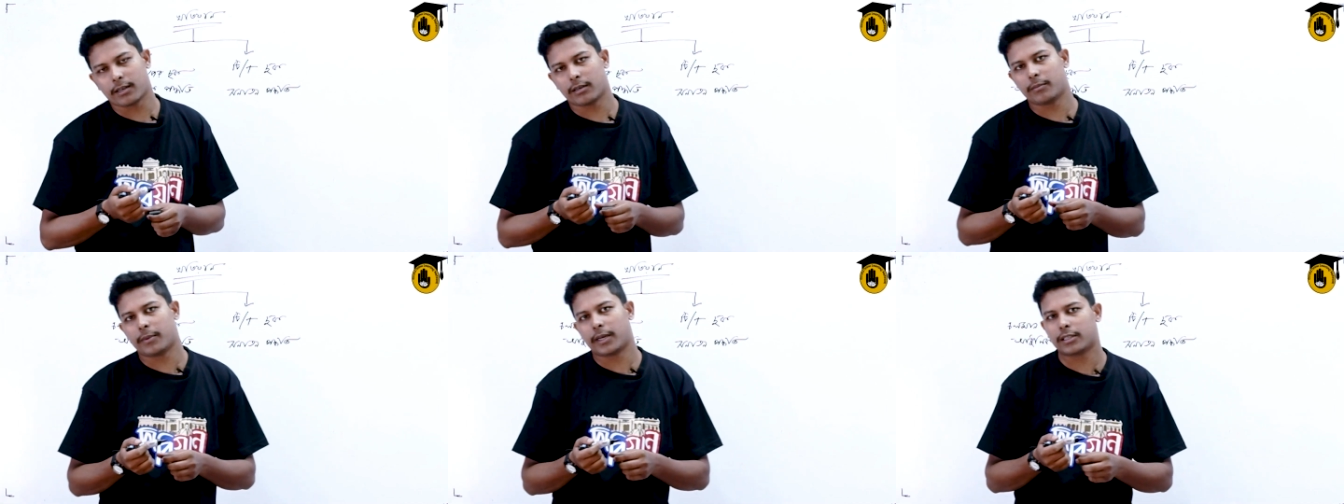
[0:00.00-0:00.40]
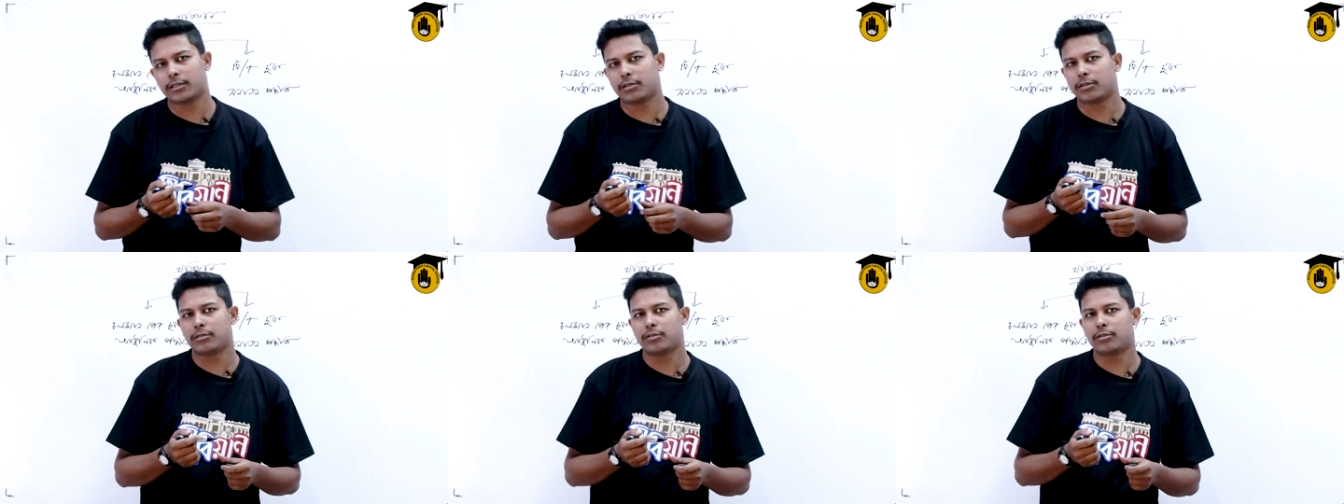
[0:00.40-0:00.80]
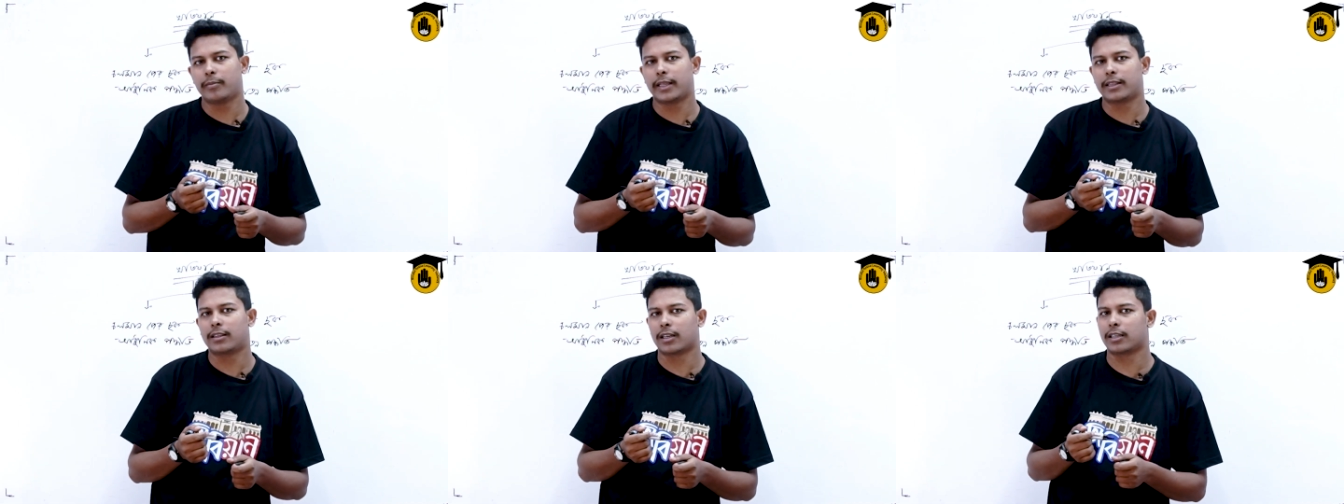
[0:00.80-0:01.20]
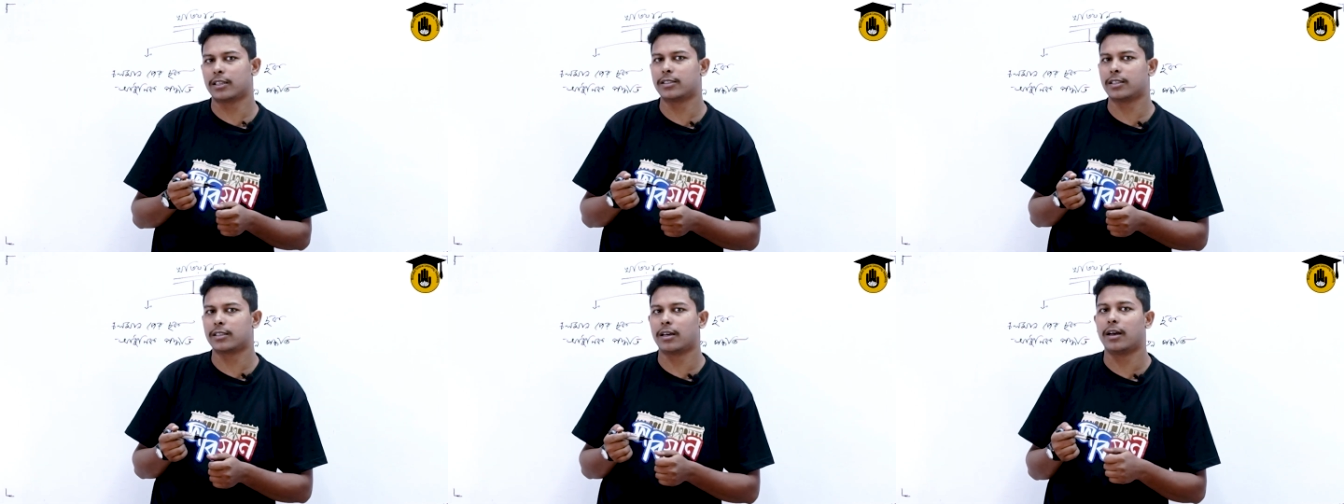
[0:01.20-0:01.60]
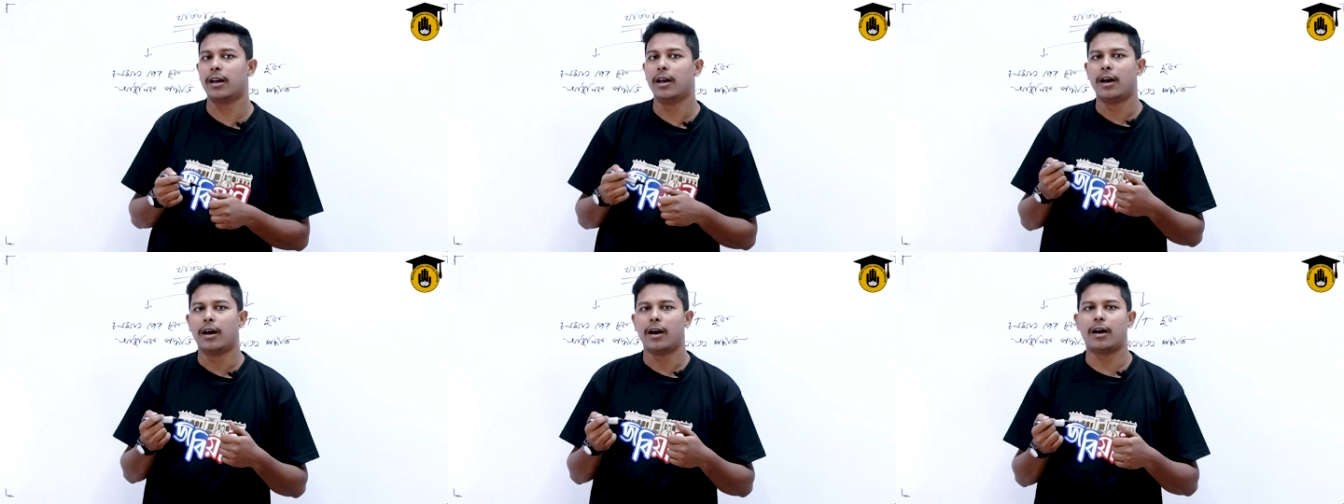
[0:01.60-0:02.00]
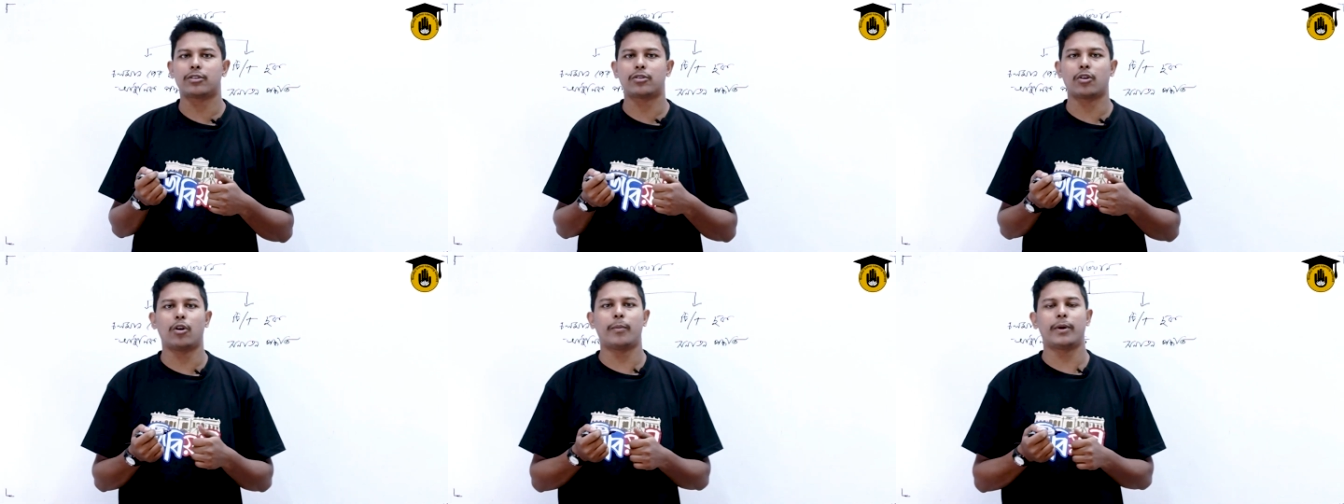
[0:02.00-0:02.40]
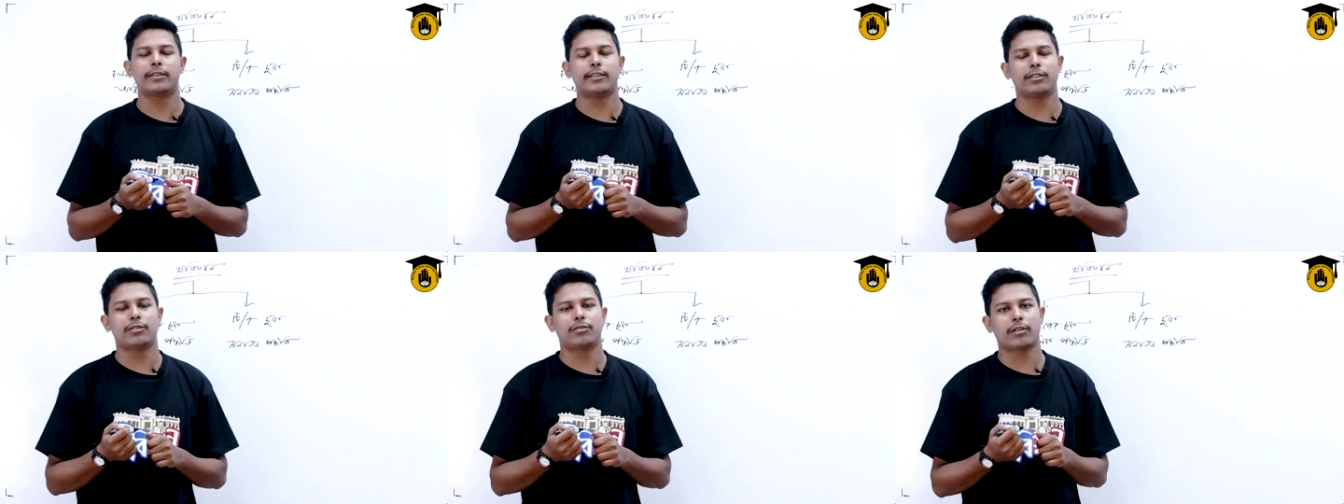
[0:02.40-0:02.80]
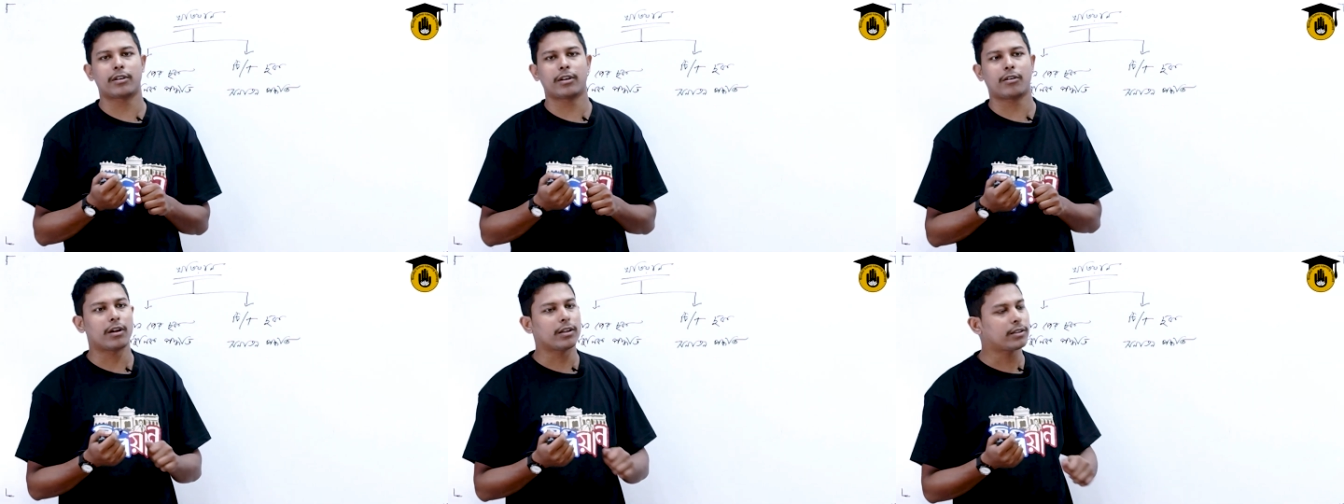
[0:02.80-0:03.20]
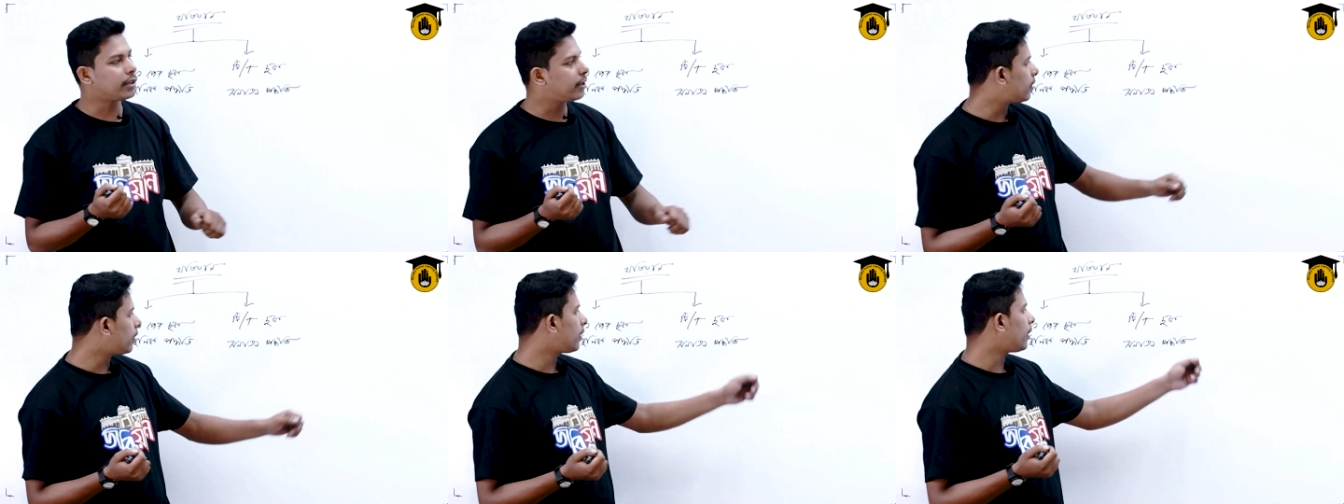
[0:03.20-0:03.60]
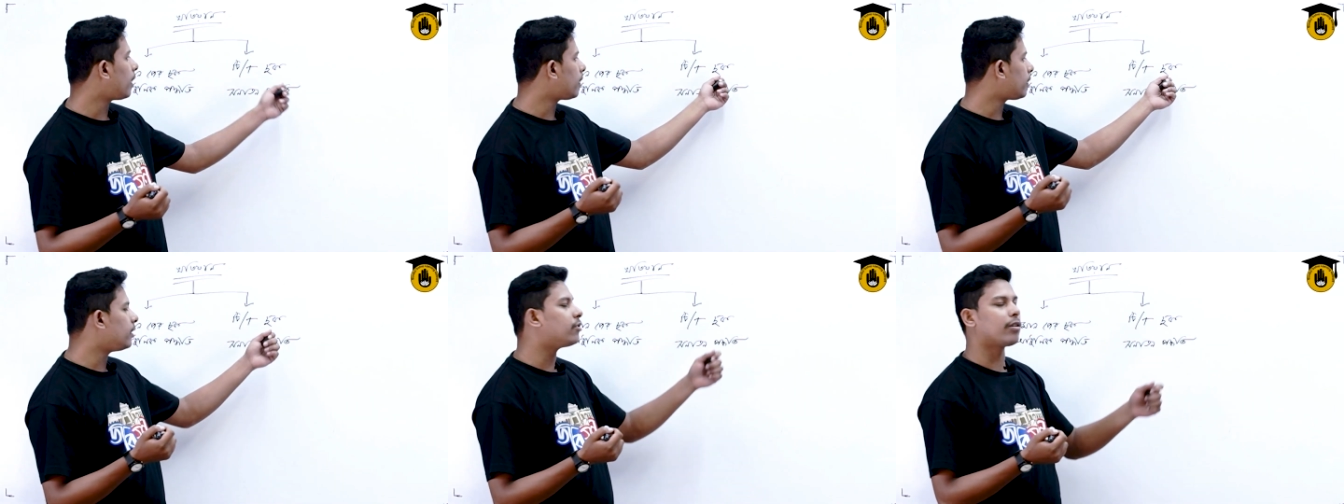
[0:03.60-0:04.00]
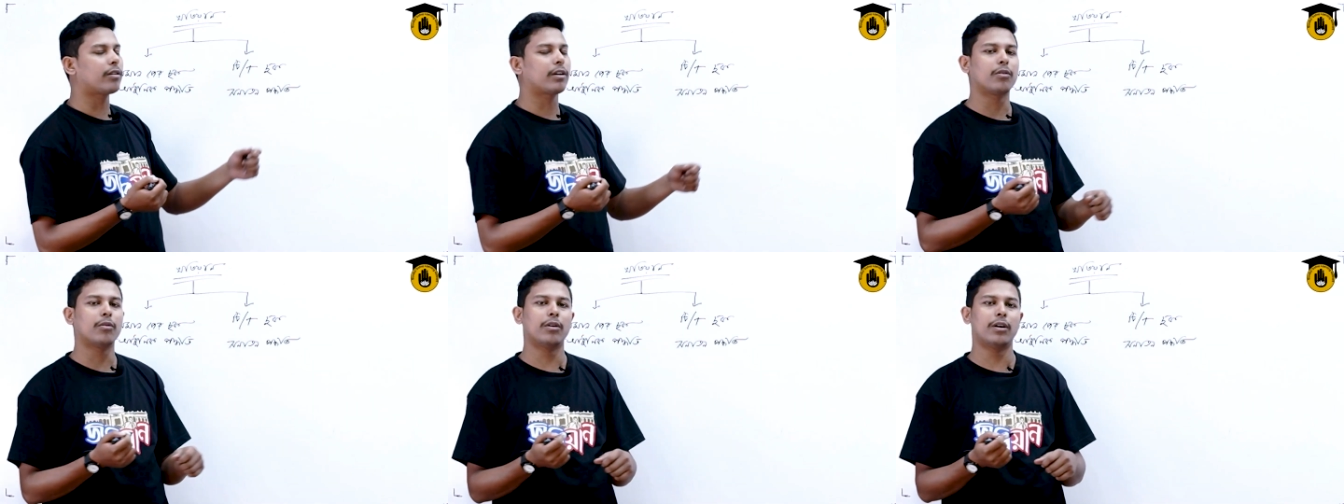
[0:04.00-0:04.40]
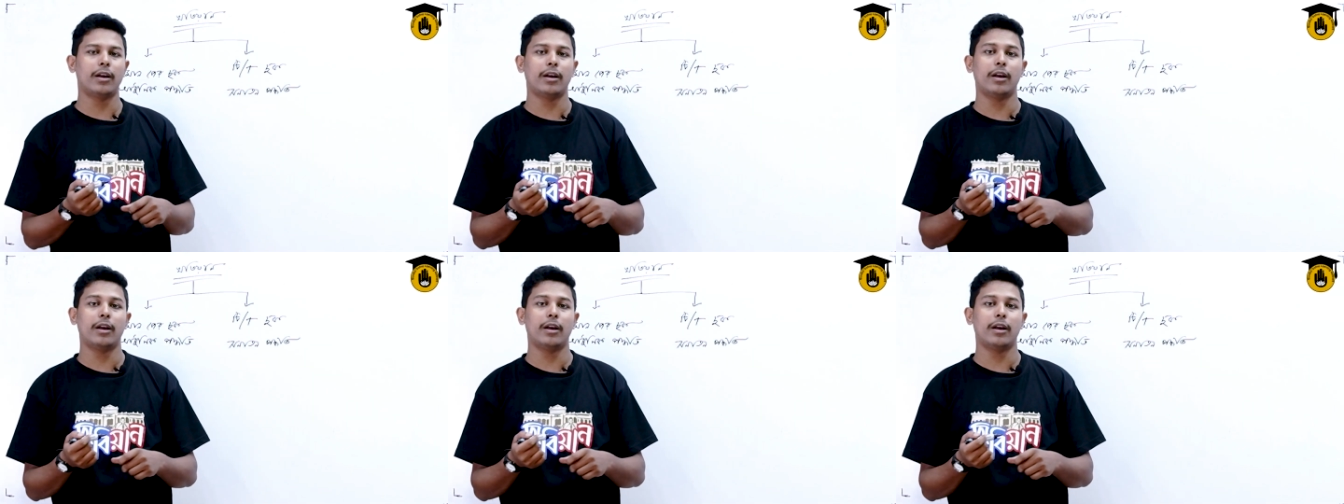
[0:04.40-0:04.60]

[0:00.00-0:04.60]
বা কিছু কিছু ম্যাথ থাকে যেটা চলমান যে ছকে করার চাইতে টি ছকে করলে